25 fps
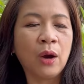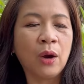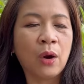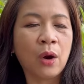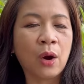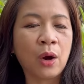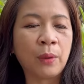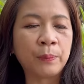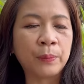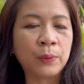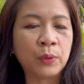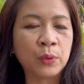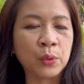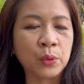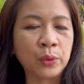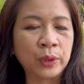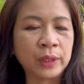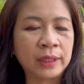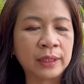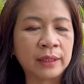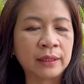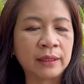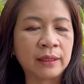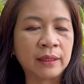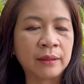ขอบคุณ
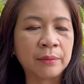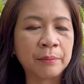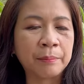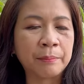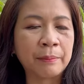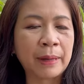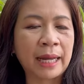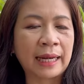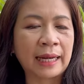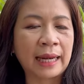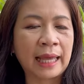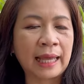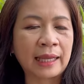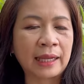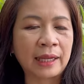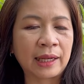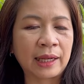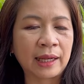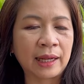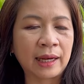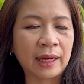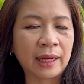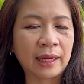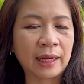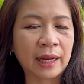มาลัย
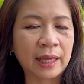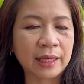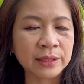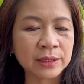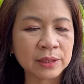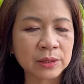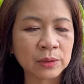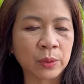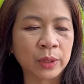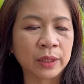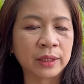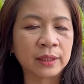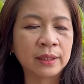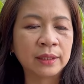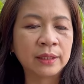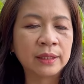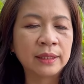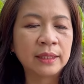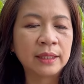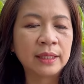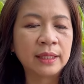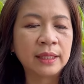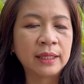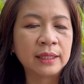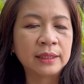ไลฟ์สด
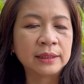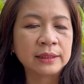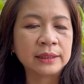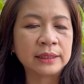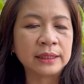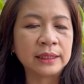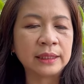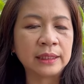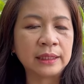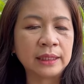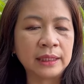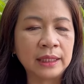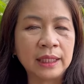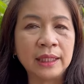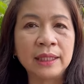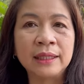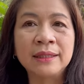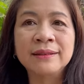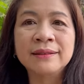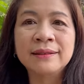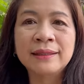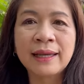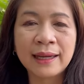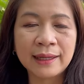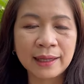ยืนหนึ่ง
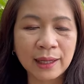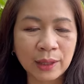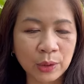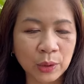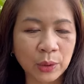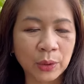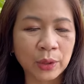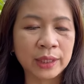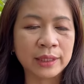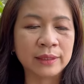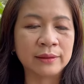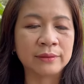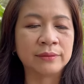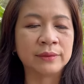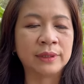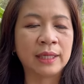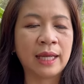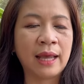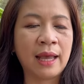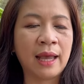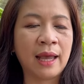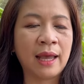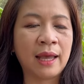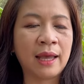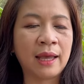ธนดล
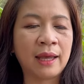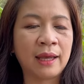อ่า